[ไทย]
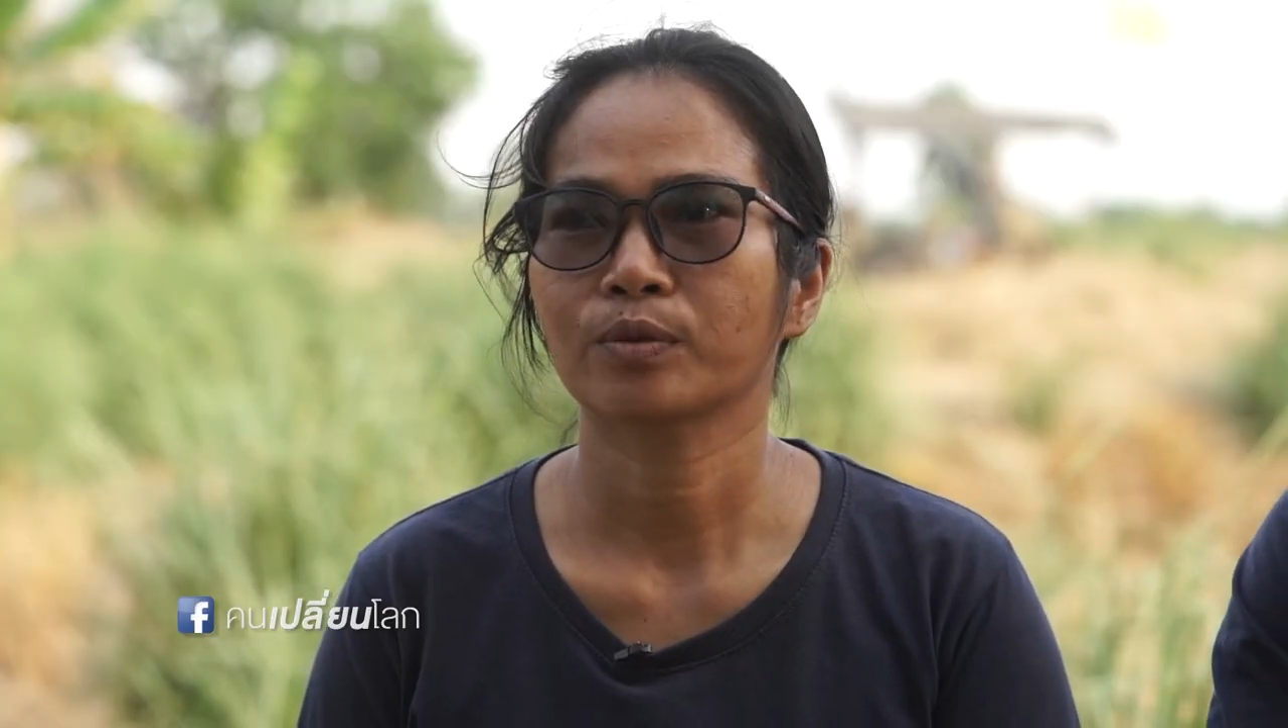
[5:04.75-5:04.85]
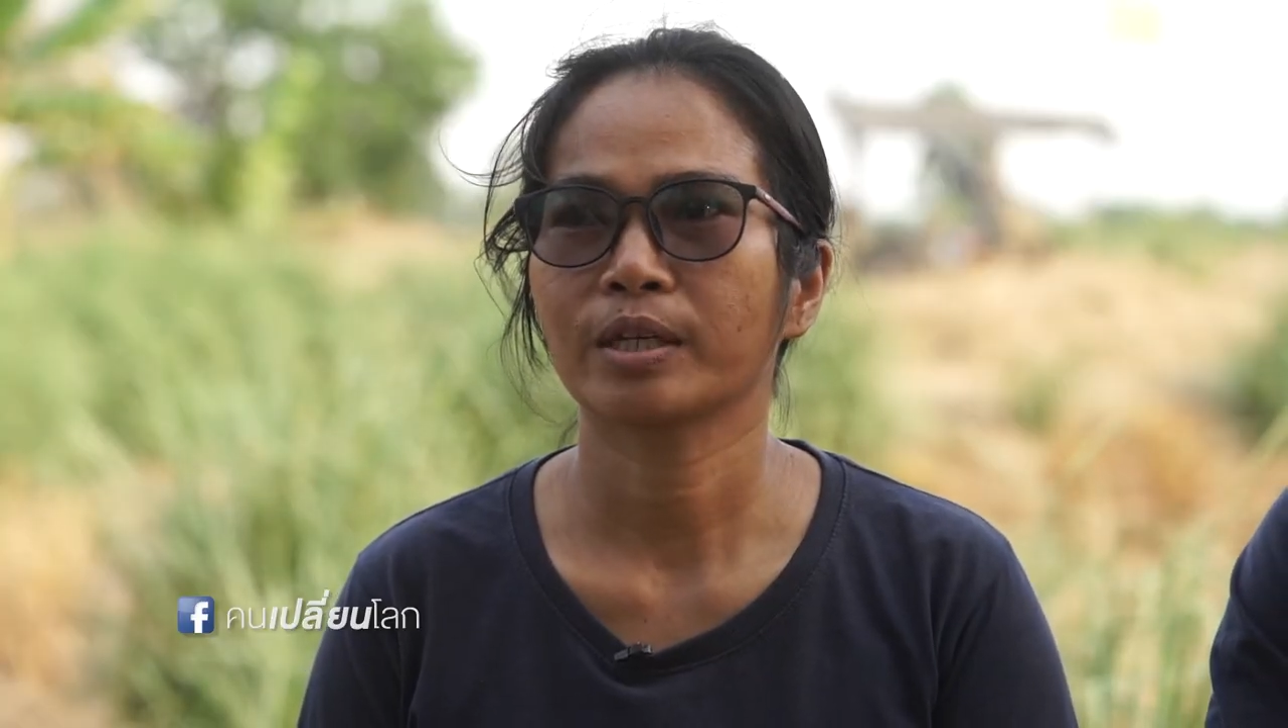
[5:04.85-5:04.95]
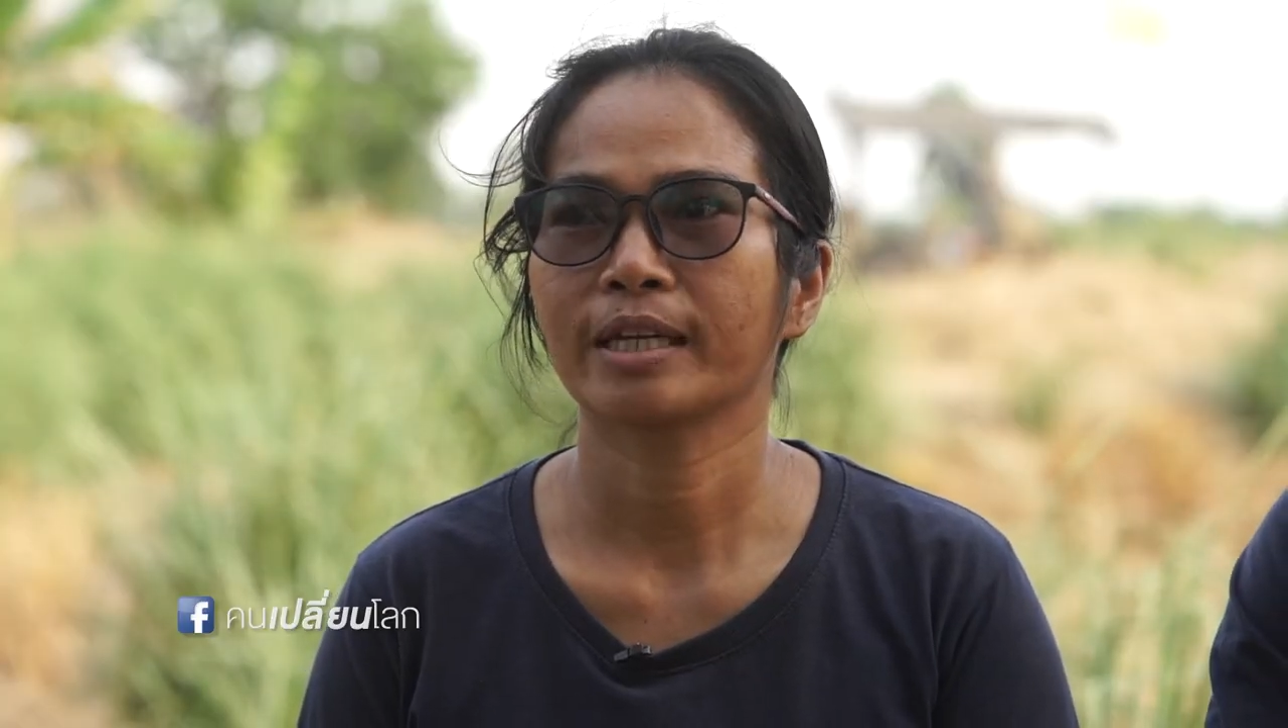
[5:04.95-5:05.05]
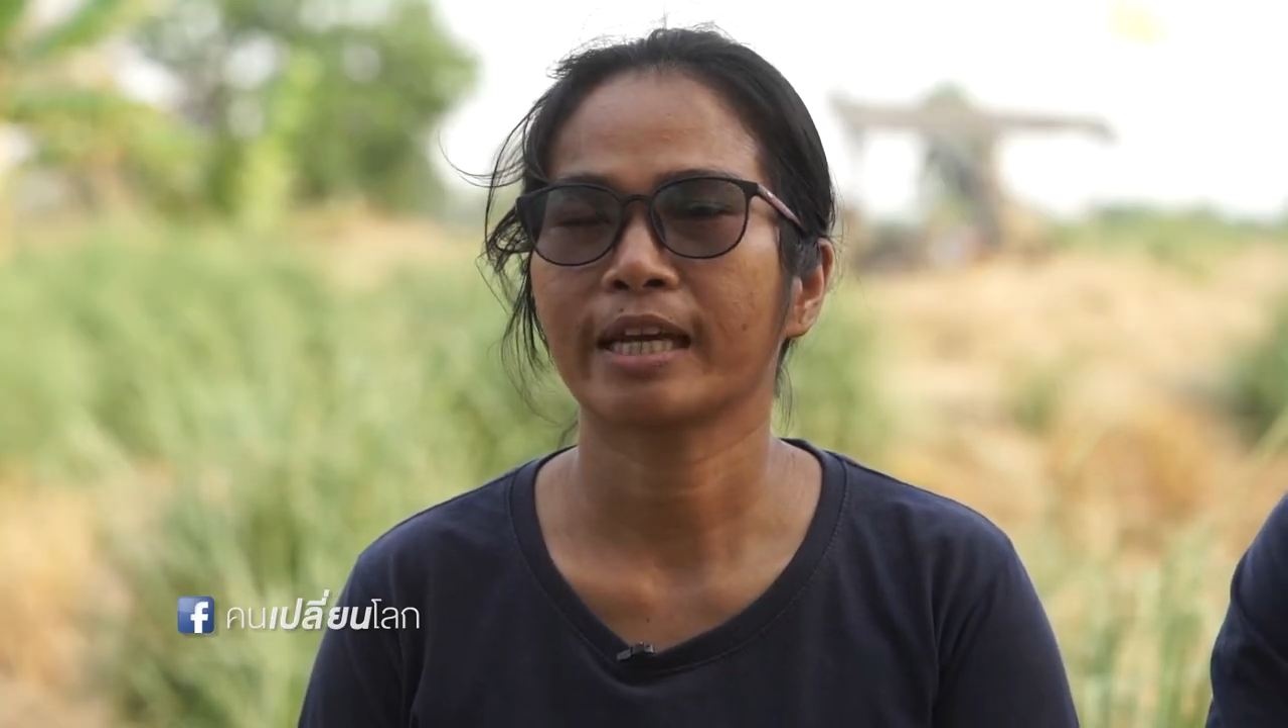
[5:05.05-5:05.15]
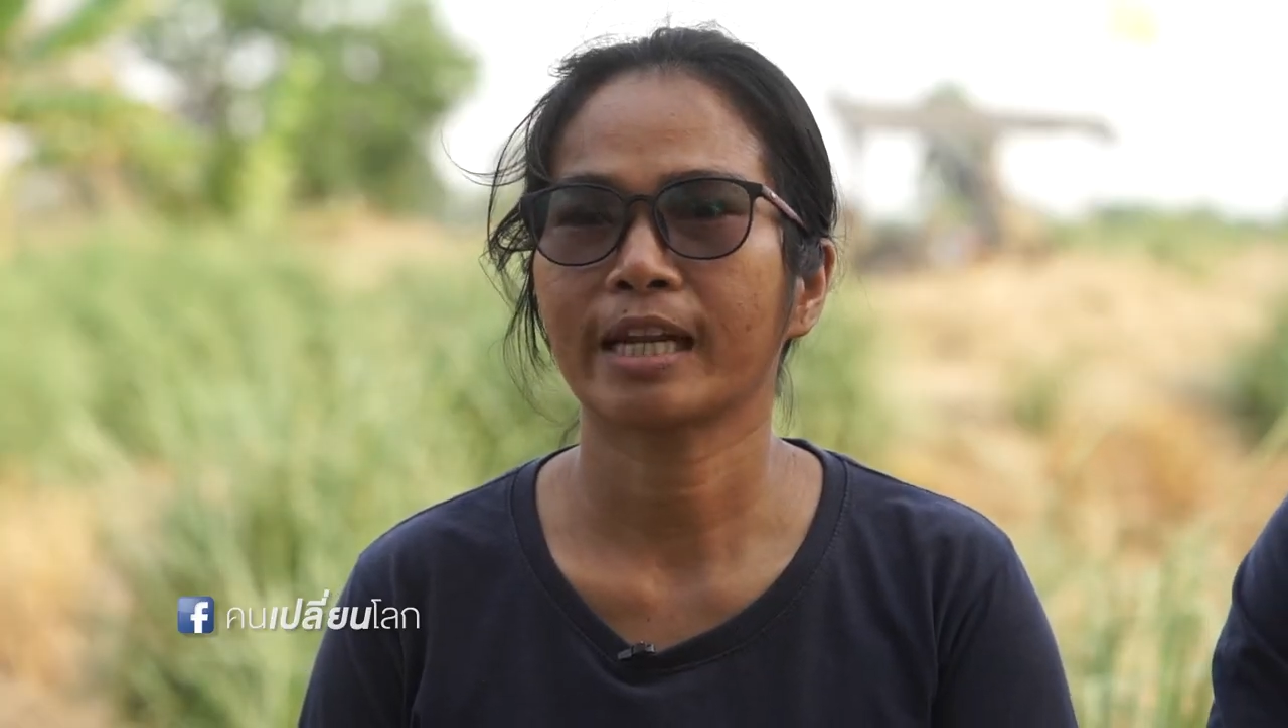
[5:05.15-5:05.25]
ช่
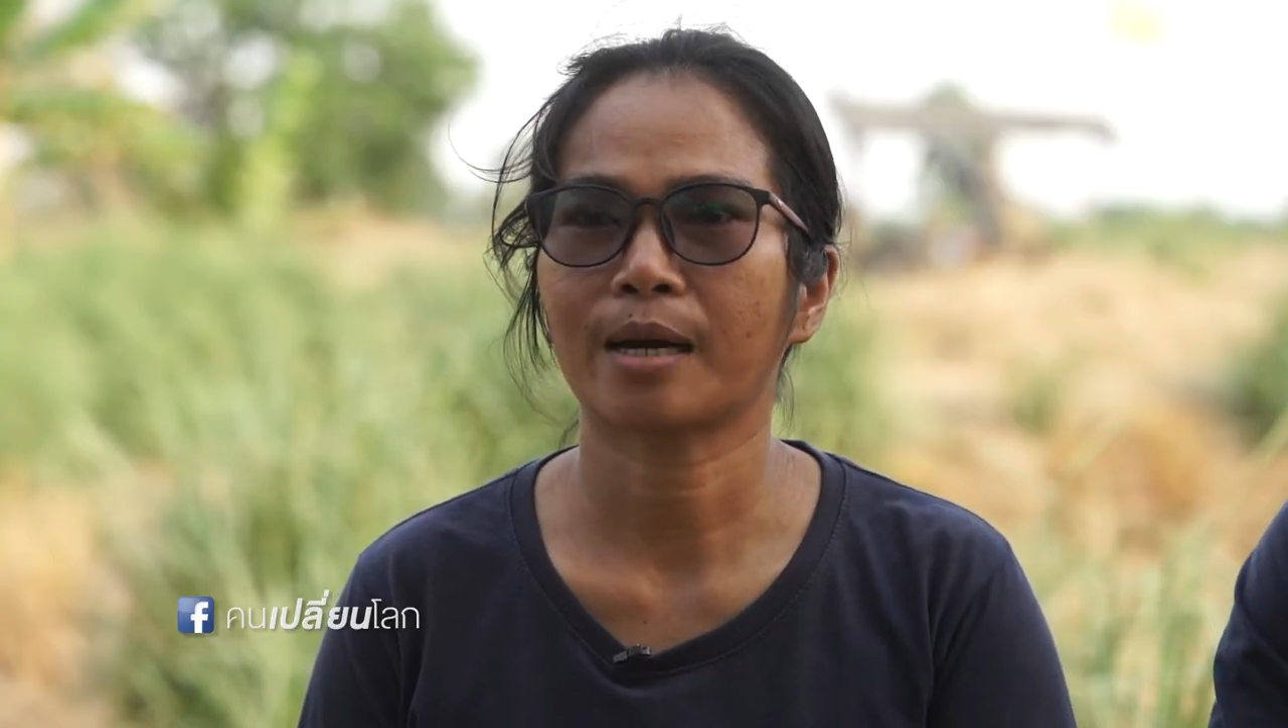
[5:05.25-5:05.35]
วยแนะ